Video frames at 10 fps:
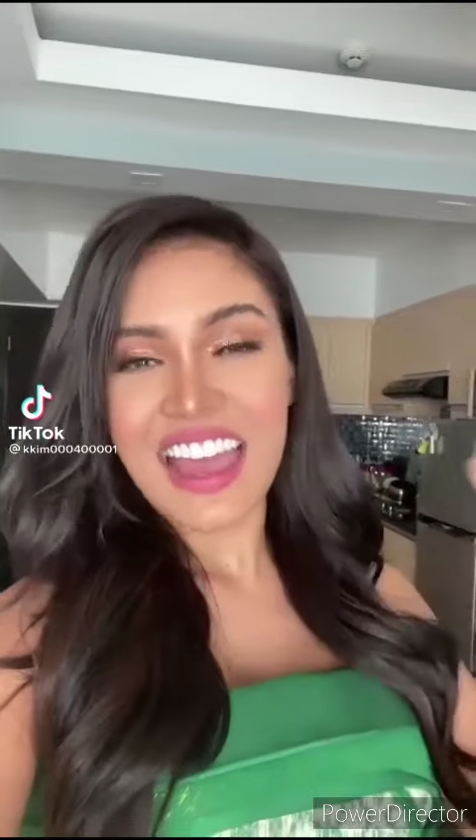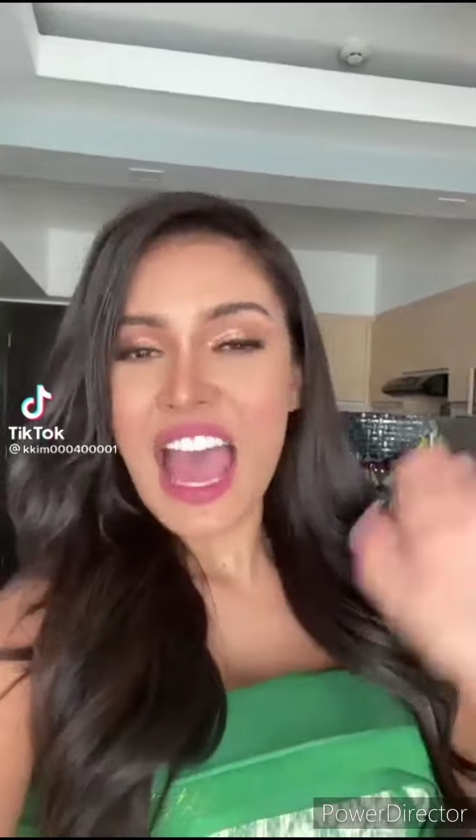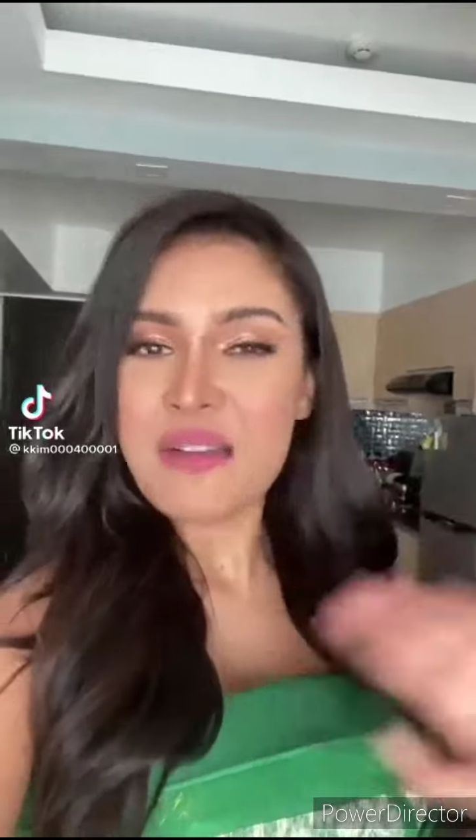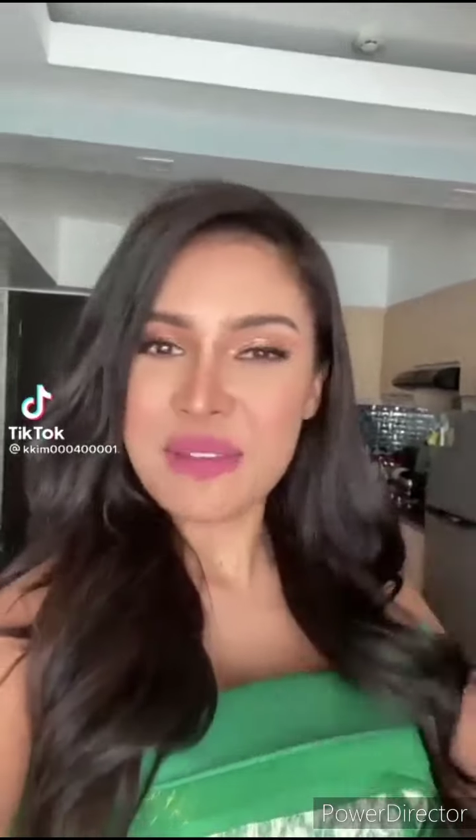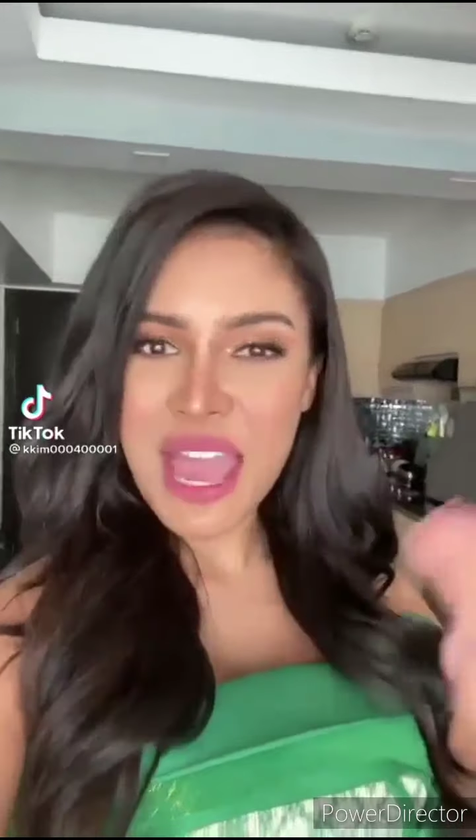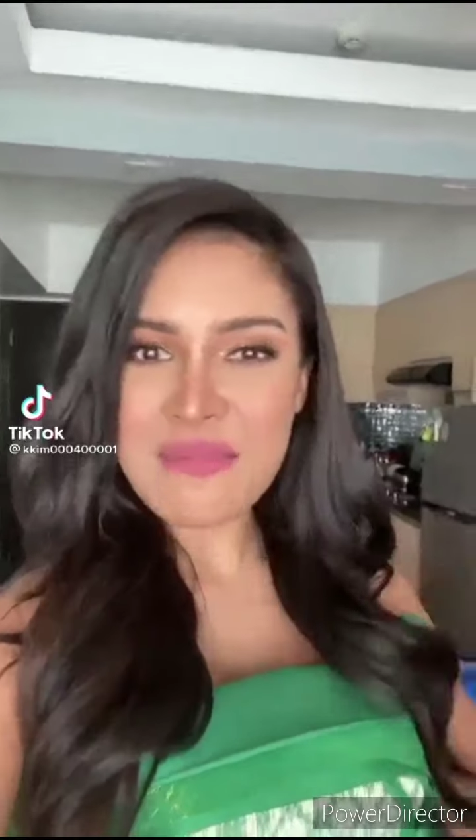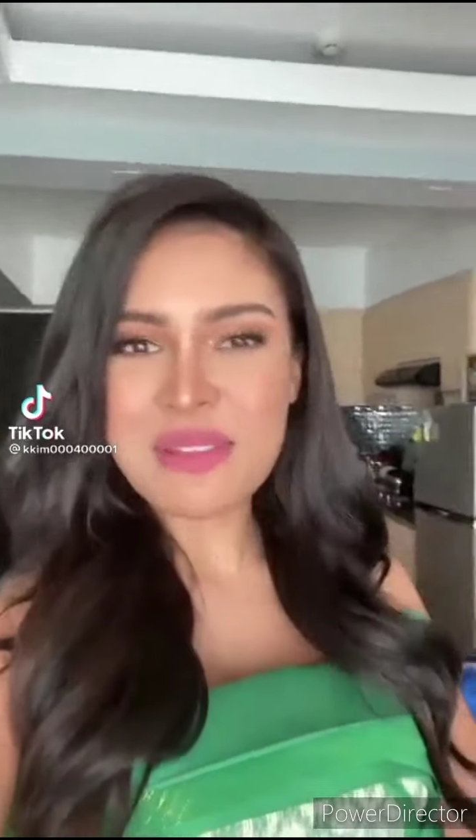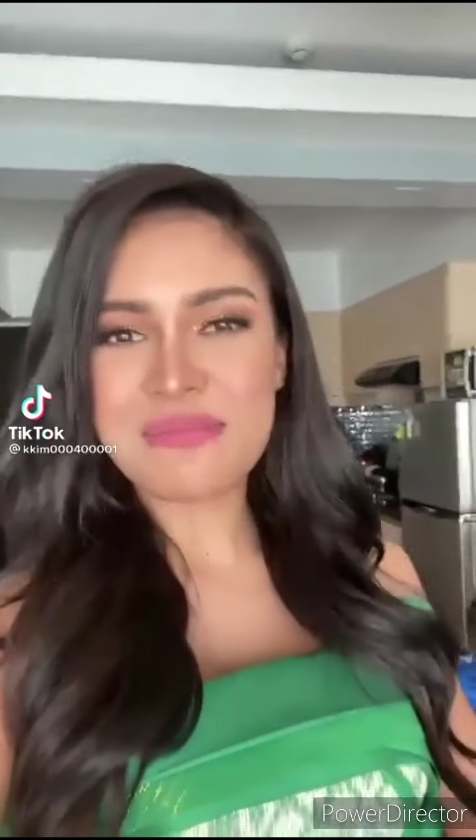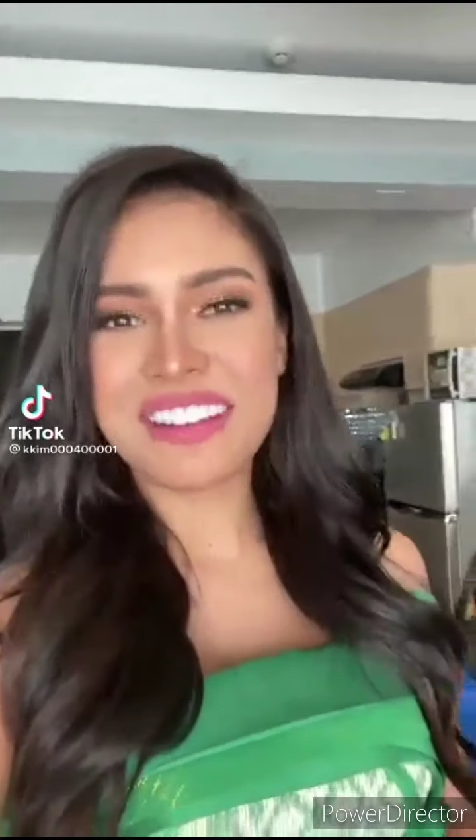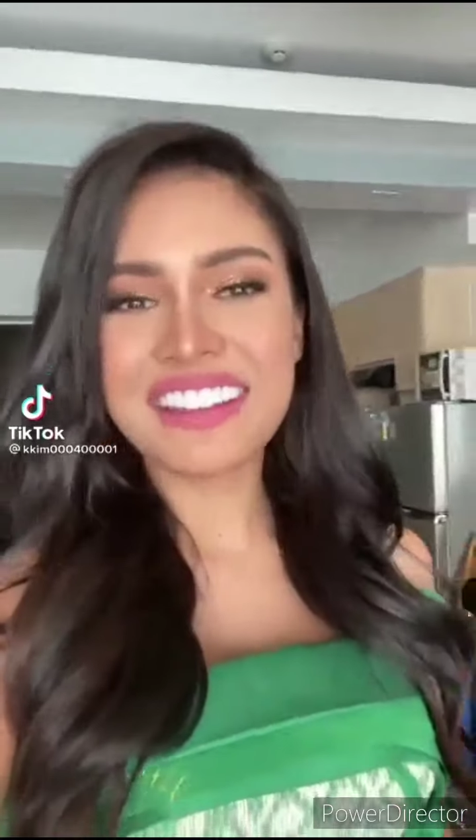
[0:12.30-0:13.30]
Happy,
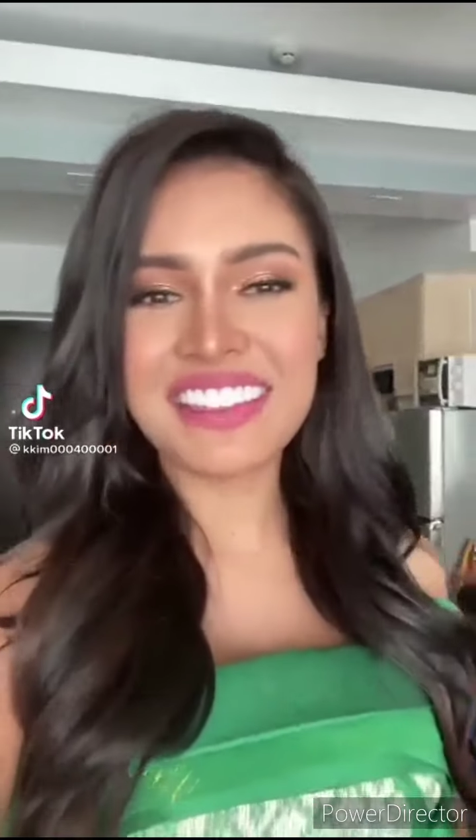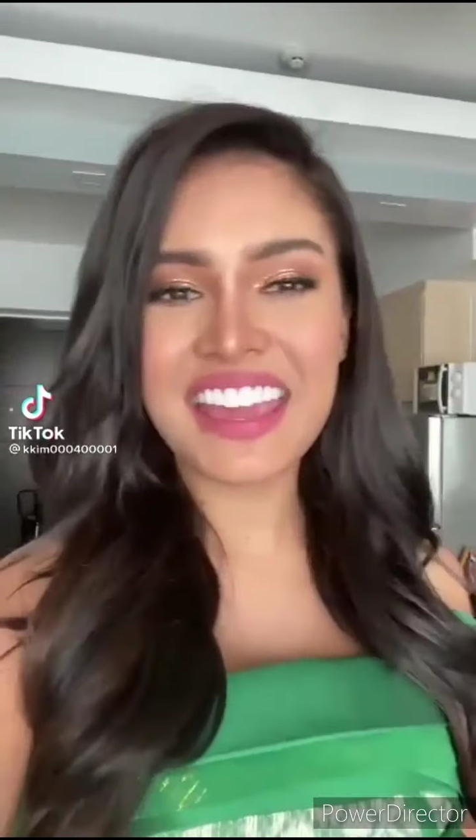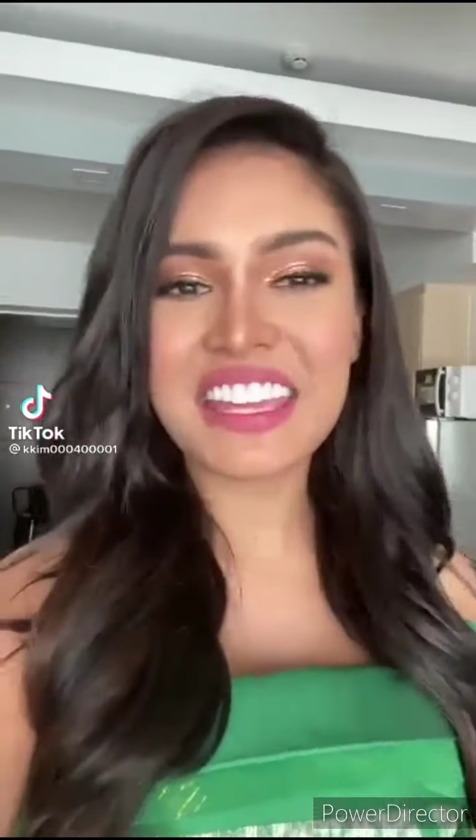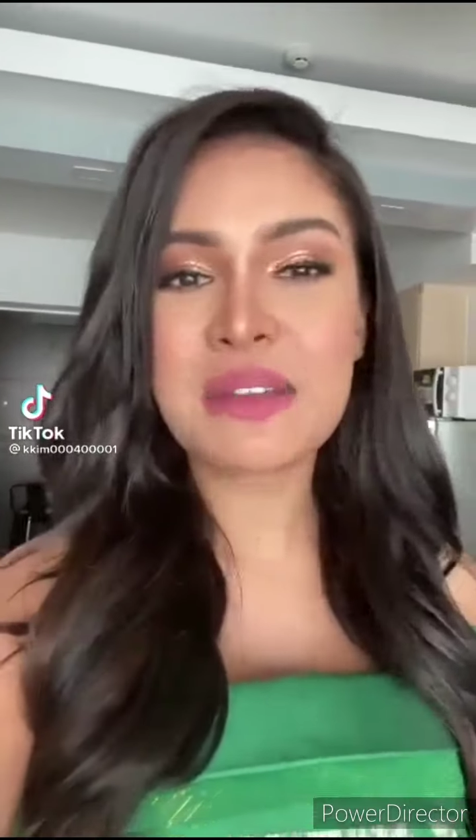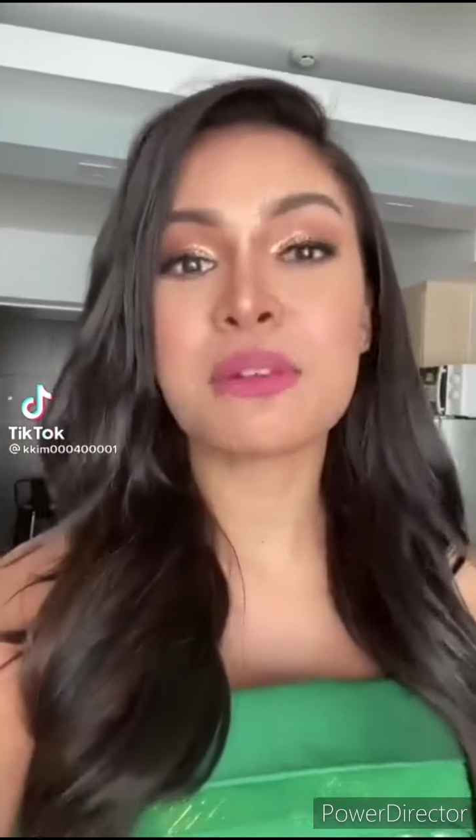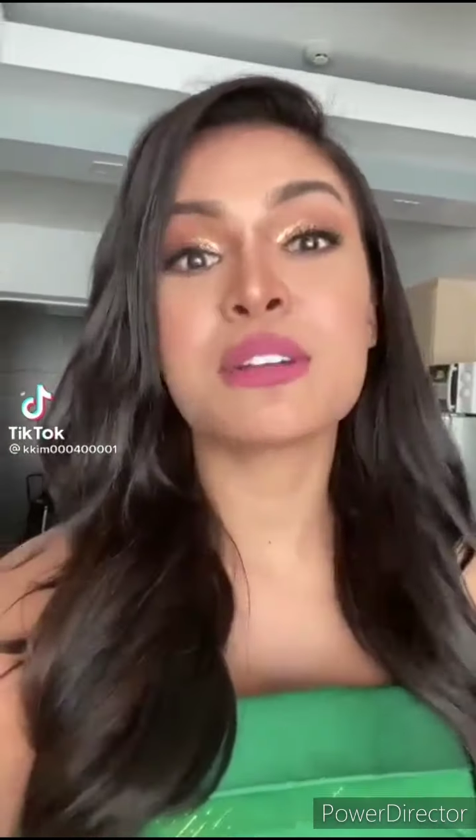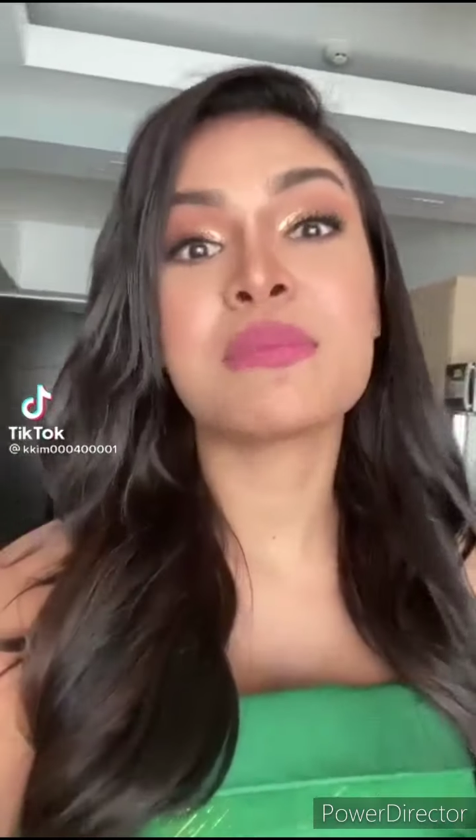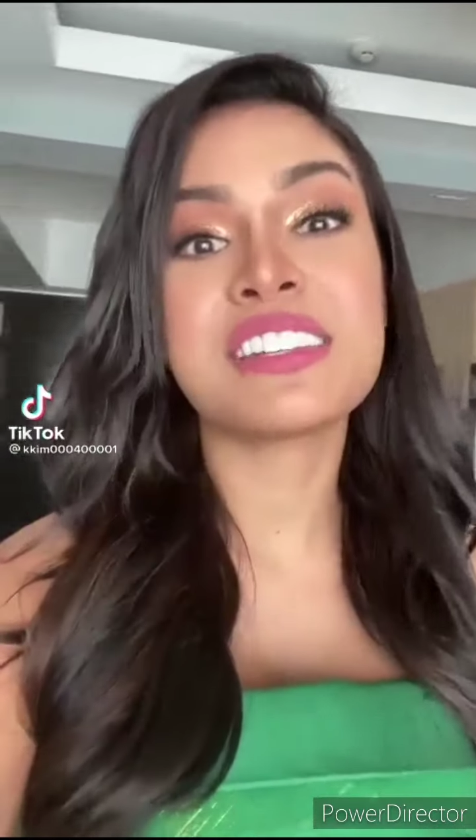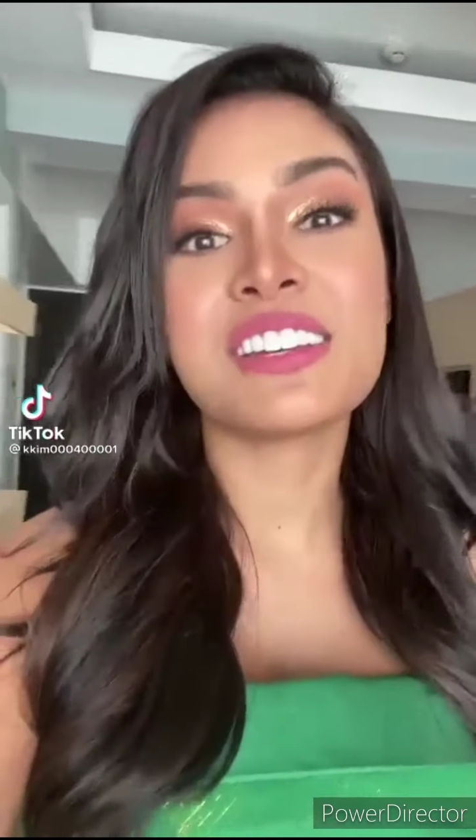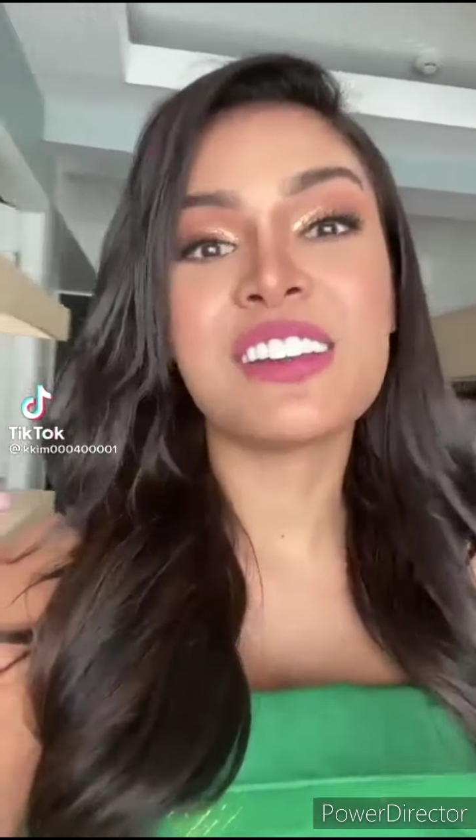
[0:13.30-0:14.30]
happy birthday, Kimbert
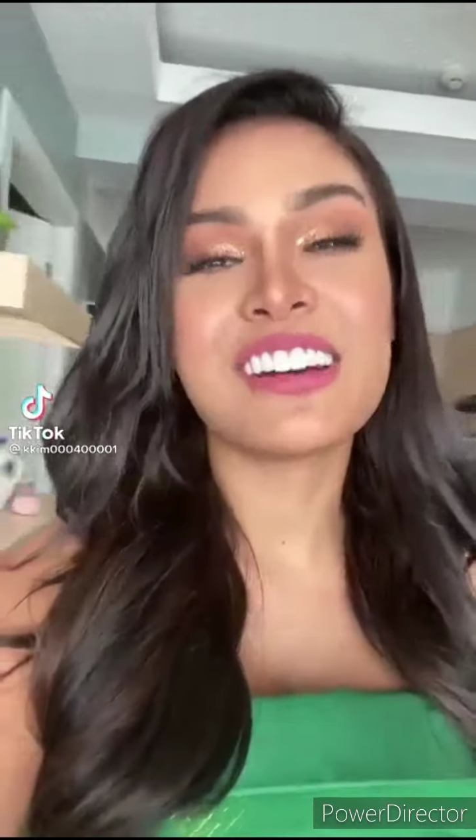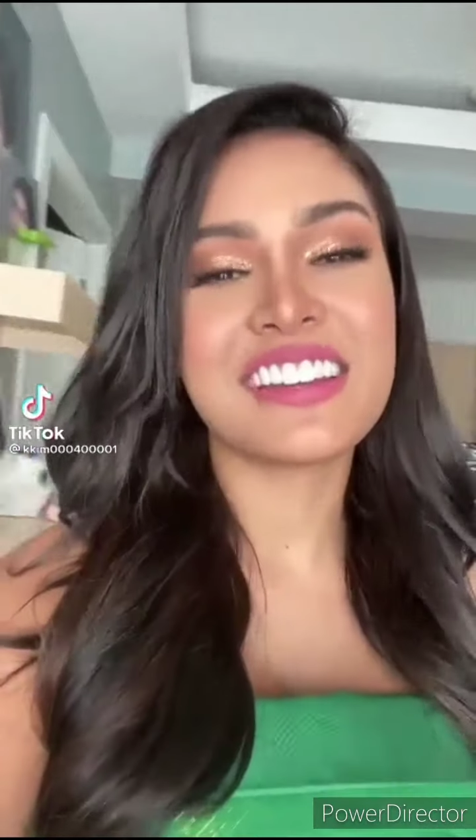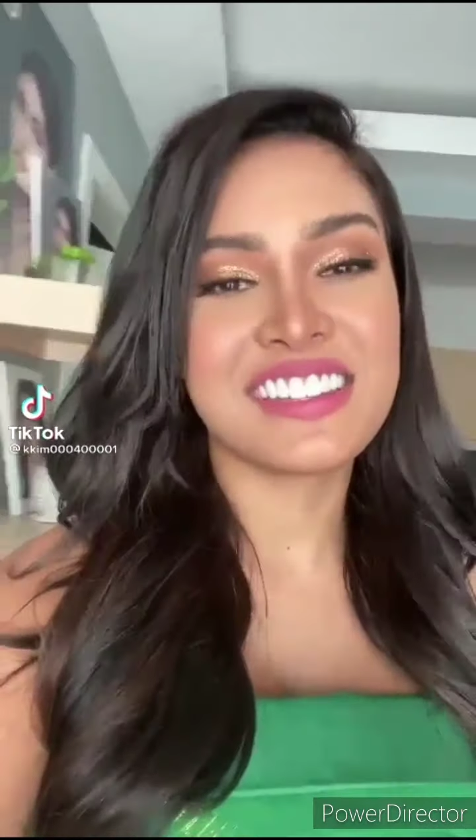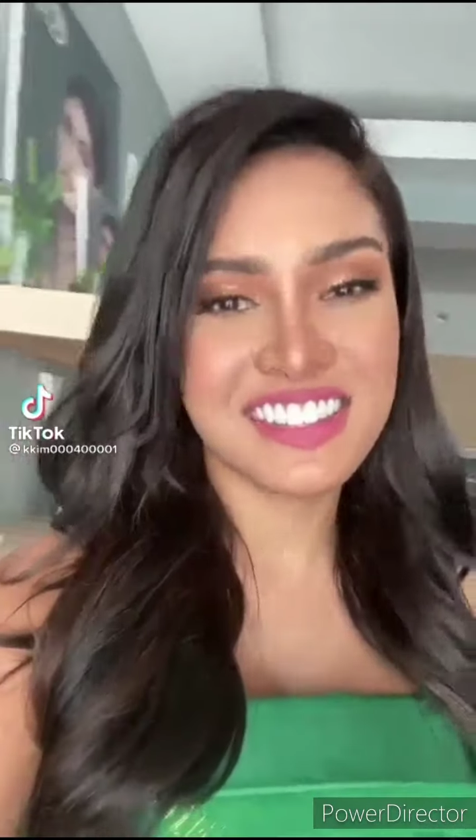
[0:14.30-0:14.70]
Macelonas!